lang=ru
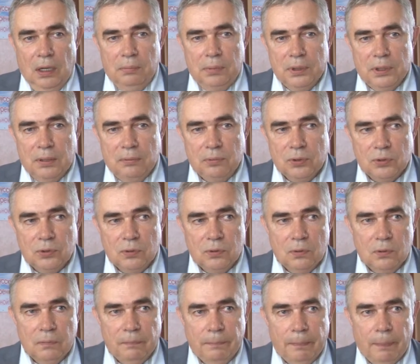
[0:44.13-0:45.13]
потому
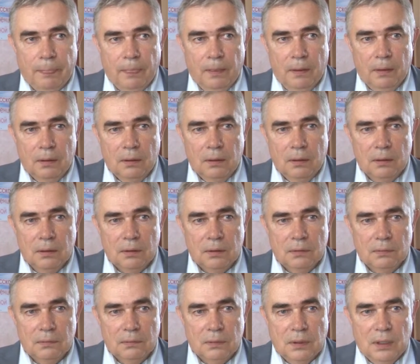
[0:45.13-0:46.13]
что э,
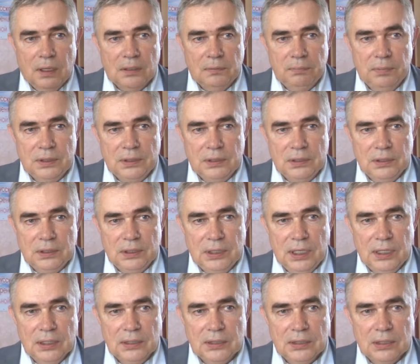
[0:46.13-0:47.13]

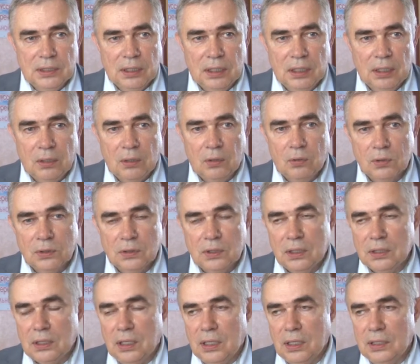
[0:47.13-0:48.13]
отмечается рост
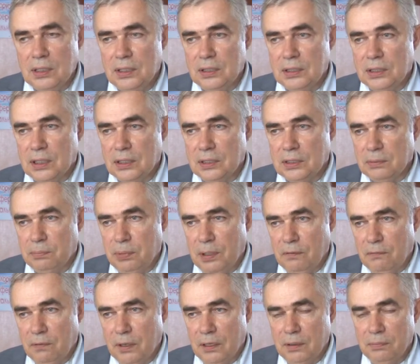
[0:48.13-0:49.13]
онкологической
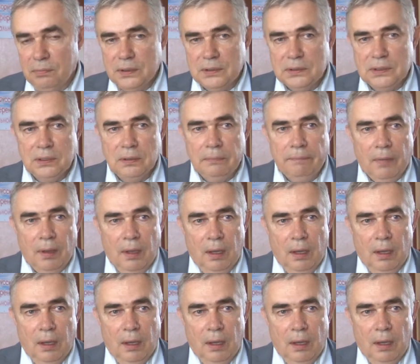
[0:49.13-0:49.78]
заболеваемости,